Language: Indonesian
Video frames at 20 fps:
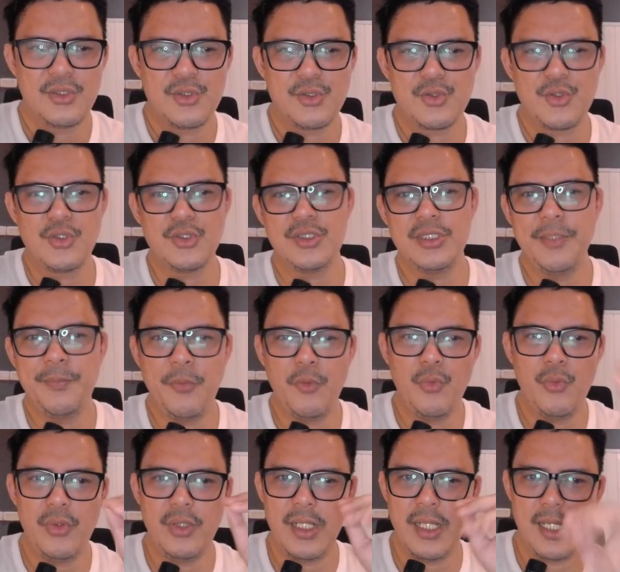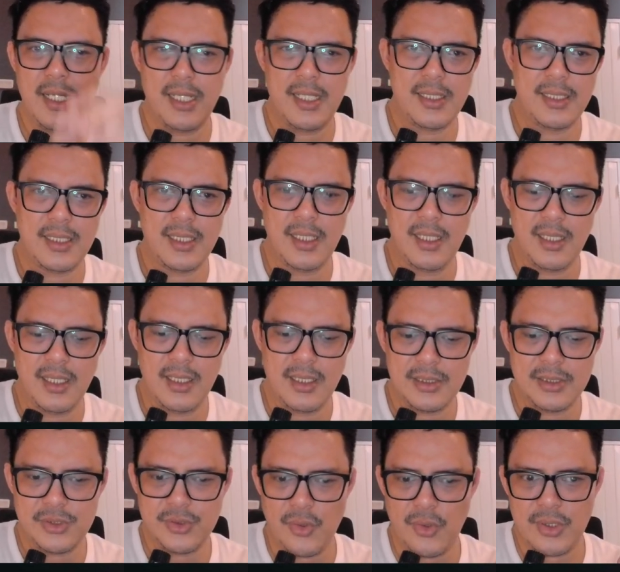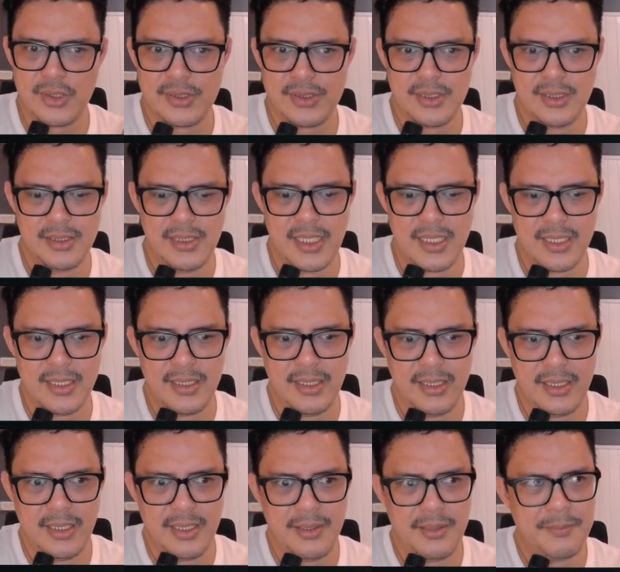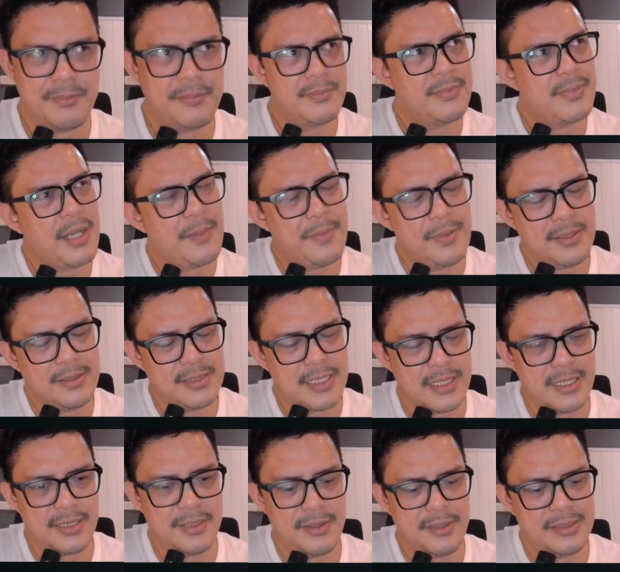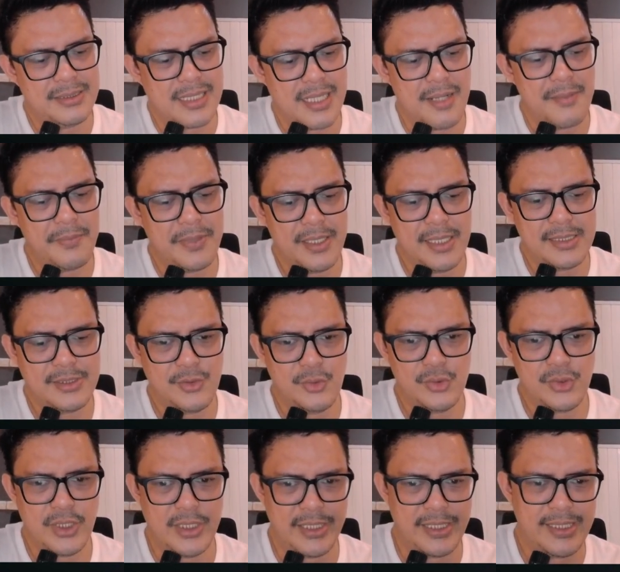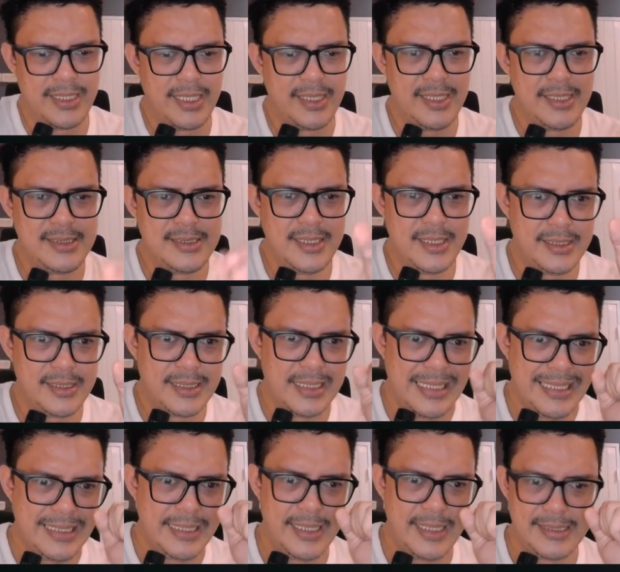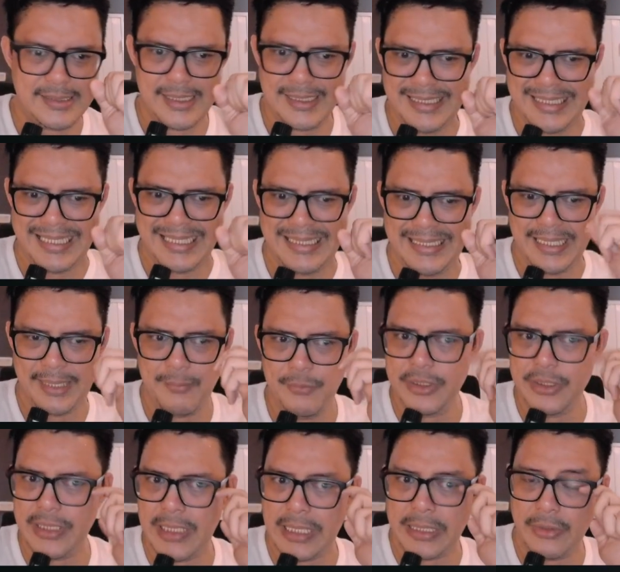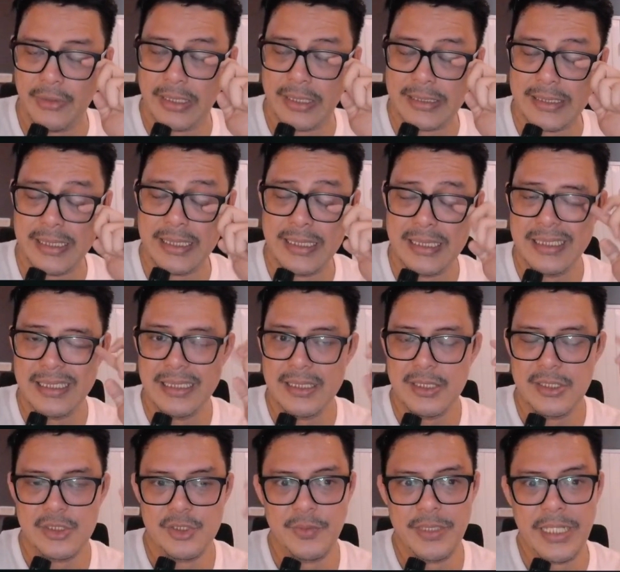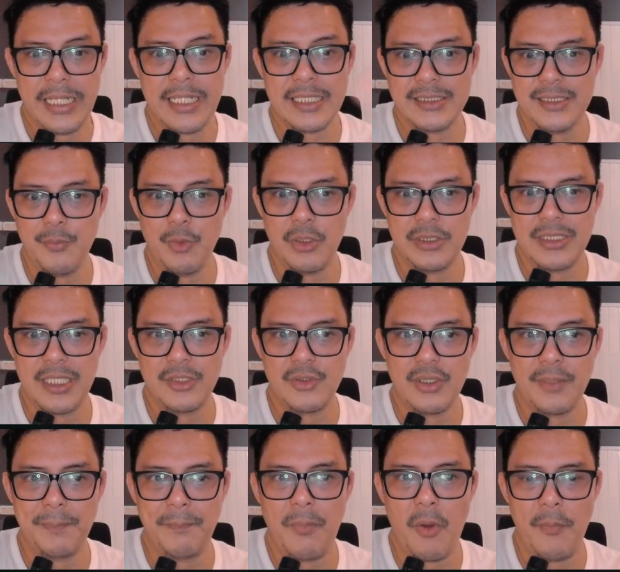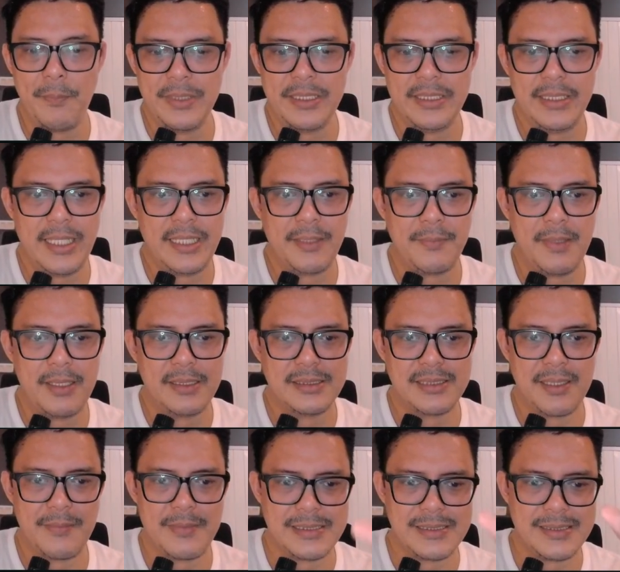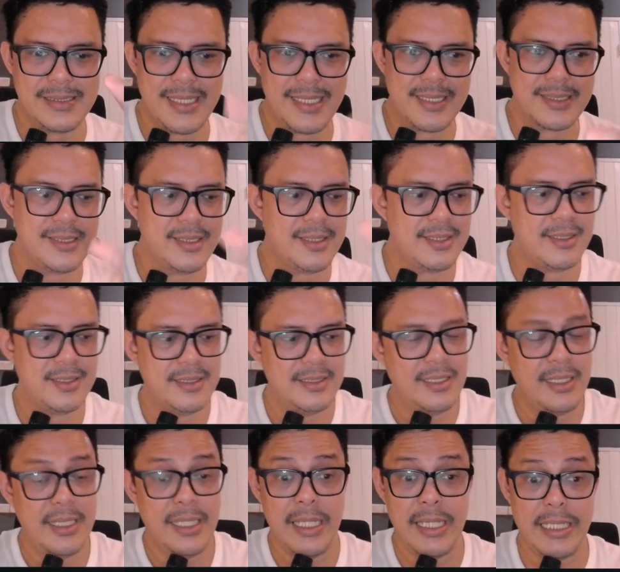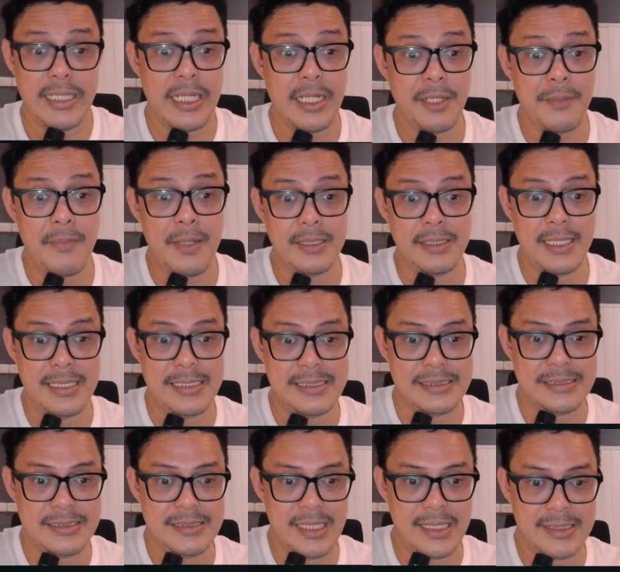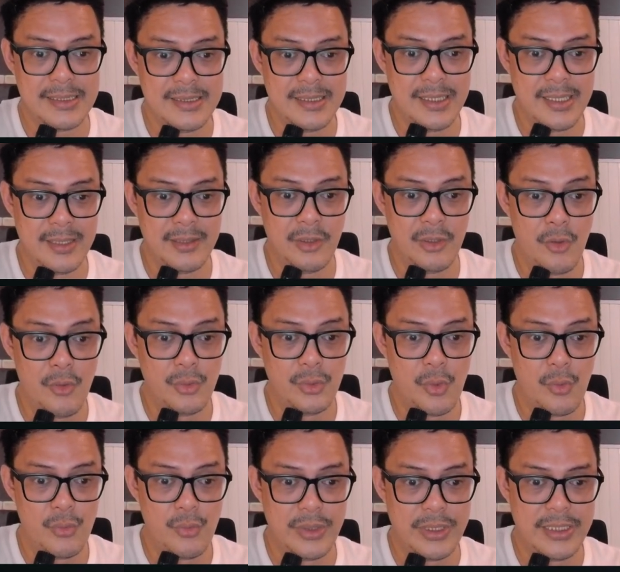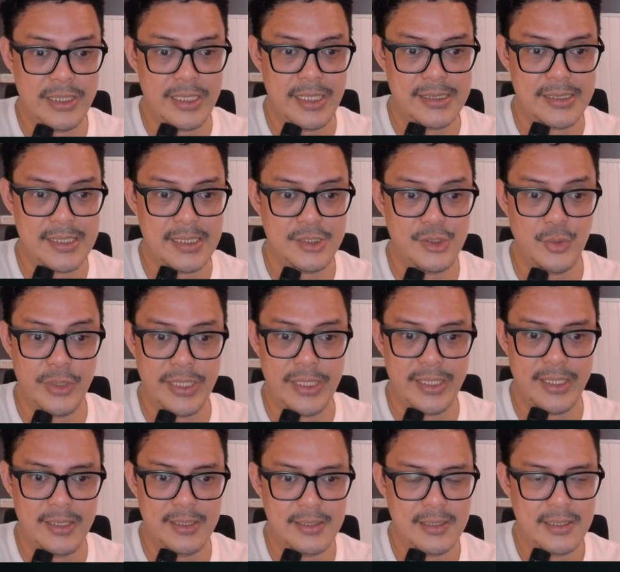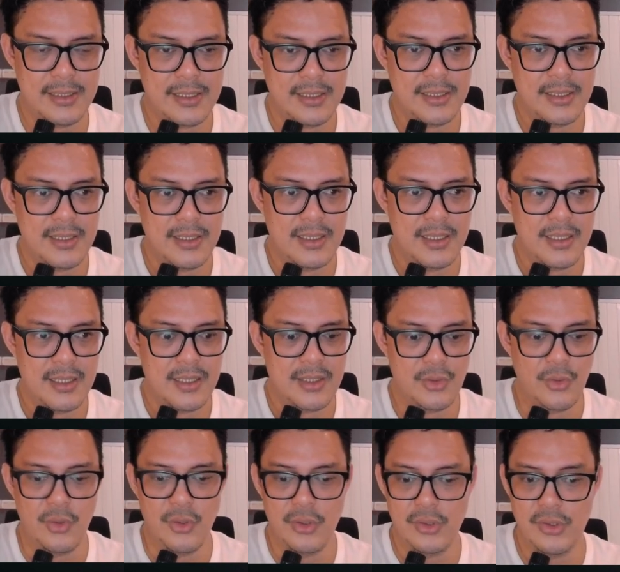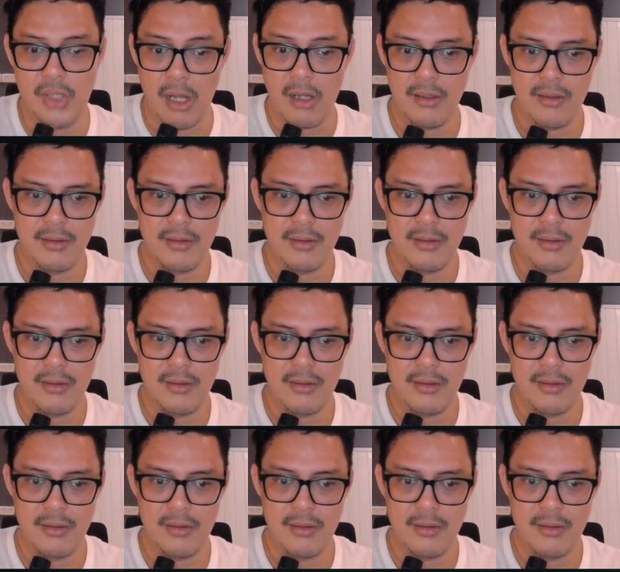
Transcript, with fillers: Terus ini penggunaan uh, source dari apa dari drama guys gue suka di kicknya sedikit kliki guys ya dik dik bunyi kayak gitu guys ya cuman enak sih buat jatuh ke pop gini enak banget sama snare nya ini enak banget guys sedikit sedikit low tone gini guys ya tuningnya tuh dok